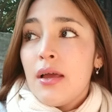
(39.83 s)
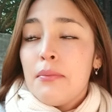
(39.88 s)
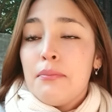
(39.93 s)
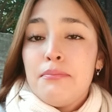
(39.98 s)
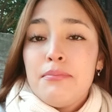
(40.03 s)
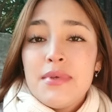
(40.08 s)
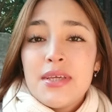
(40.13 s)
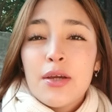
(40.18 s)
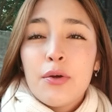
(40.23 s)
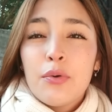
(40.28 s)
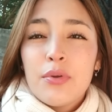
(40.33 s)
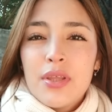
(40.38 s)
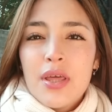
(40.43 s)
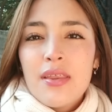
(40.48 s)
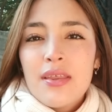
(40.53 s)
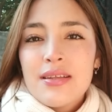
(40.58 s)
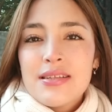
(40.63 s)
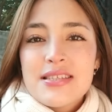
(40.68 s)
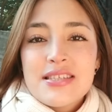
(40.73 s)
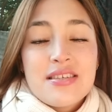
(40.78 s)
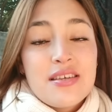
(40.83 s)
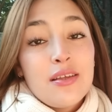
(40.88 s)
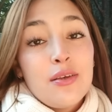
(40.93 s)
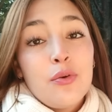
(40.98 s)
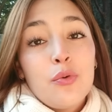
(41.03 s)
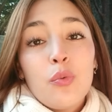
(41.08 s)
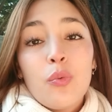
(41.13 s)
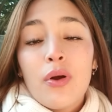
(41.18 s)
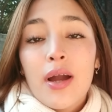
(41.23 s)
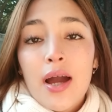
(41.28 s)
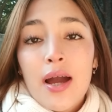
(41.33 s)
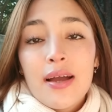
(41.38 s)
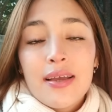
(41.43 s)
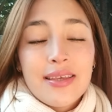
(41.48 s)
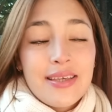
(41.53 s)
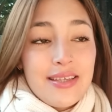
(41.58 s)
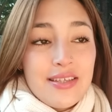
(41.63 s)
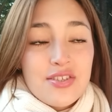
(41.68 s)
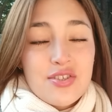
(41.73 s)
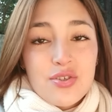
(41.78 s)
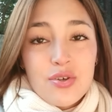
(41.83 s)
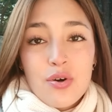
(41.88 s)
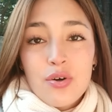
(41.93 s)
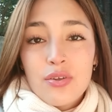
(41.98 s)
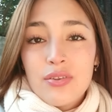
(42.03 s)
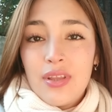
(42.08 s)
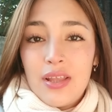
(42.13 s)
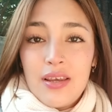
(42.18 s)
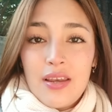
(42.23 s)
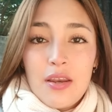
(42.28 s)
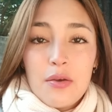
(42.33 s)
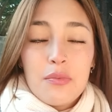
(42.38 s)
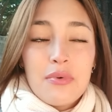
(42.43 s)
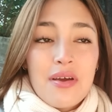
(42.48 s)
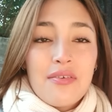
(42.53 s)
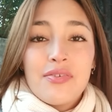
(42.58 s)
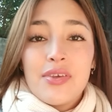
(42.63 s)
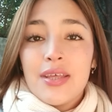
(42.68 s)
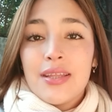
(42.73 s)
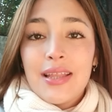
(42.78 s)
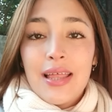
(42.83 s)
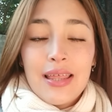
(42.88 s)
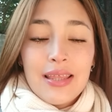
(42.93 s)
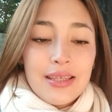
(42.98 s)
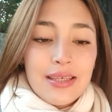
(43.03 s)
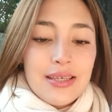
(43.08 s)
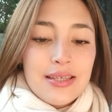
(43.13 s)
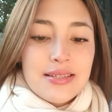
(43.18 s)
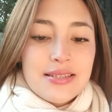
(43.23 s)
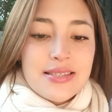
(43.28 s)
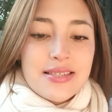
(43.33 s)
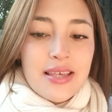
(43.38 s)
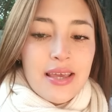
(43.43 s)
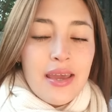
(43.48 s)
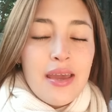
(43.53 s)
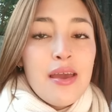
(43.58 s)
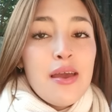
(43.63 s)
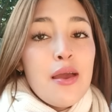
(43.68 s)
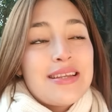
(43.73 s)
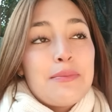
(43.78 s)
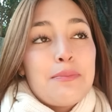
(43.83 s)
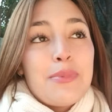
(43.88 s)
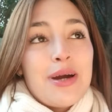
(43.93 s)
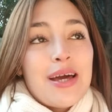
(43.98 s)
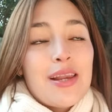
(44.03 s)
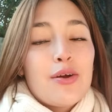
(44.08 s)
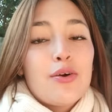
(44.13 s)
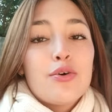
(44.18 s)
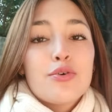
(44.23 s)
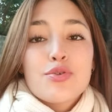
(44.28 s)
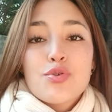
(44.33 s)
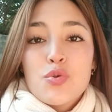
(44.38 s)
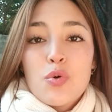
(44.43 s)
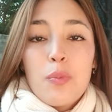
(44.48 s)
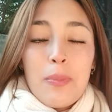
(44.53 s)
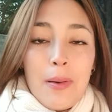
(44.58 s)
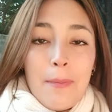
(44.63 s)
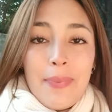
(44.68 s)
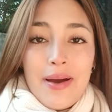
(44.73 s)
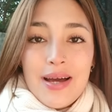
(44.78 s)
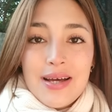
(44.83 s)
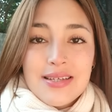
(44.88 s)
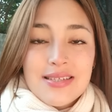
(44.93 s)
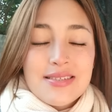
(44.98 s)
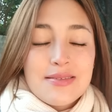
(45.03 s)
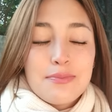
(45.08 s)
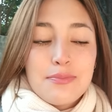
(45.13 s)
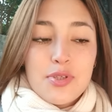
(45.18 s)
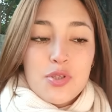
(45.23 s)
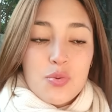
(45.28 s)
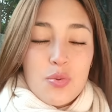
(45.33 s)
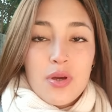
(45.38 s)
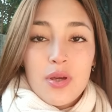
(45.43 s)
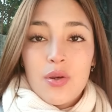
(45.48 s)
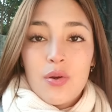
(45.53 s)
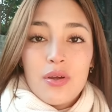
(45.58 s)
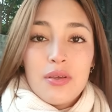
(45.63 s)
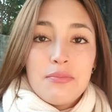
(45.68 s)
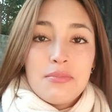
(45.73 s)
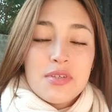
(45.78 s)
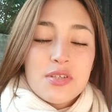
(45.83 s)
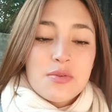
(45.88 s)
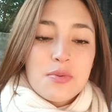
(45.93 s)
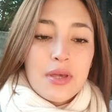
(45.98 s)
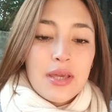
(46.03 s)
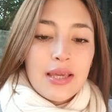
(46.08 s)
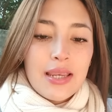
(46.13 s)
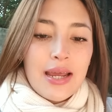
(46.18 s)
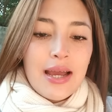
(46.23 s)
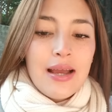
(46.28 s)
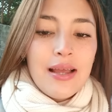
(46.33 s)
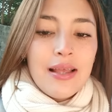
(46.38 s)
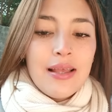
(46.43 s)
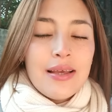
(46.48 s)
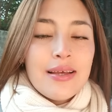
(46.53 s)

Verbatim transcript: Mi cuñada en sí nunca quiso tener una fiesta de 15, sin embargo sus papás, mi suegro y mi suegra,